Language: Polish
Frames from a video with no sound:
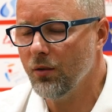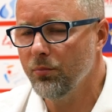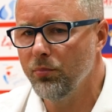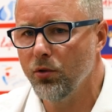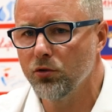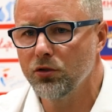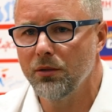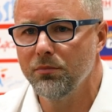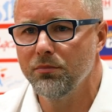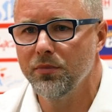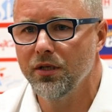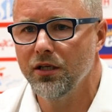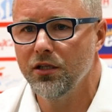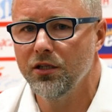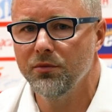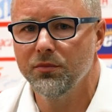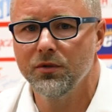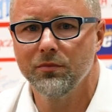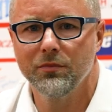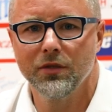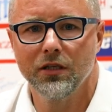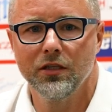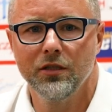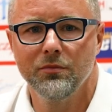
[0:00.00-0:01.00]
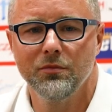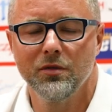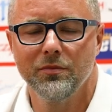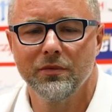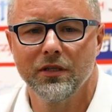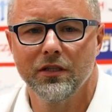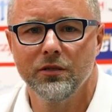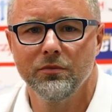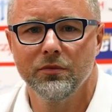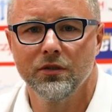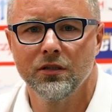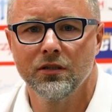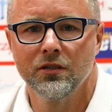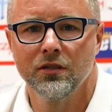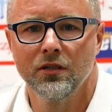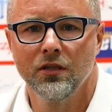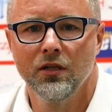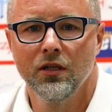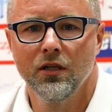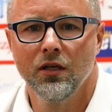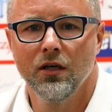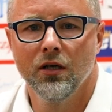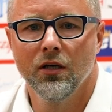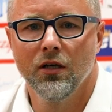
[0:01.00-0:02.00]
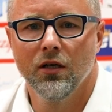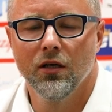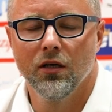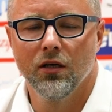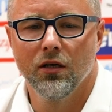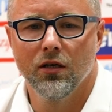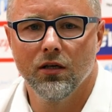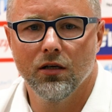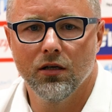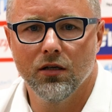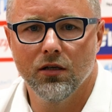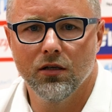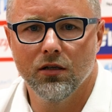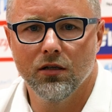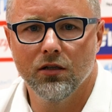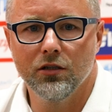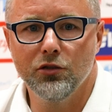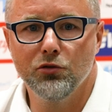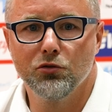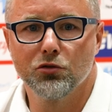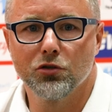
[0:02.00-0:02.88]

Potem mielimy, mielimy, mielimy i